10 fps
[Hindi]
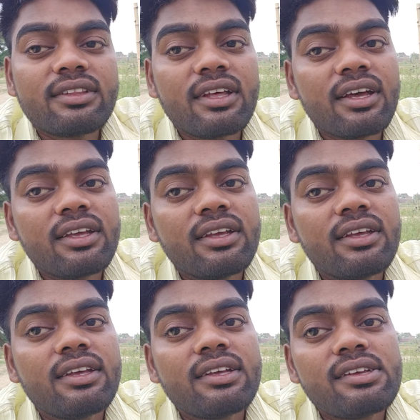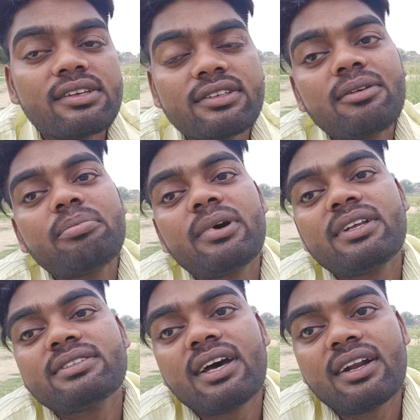रहता है सब
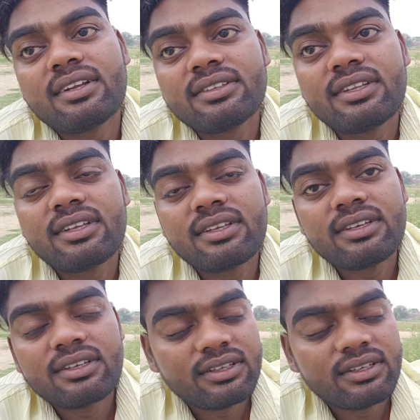परेशान रहते हैं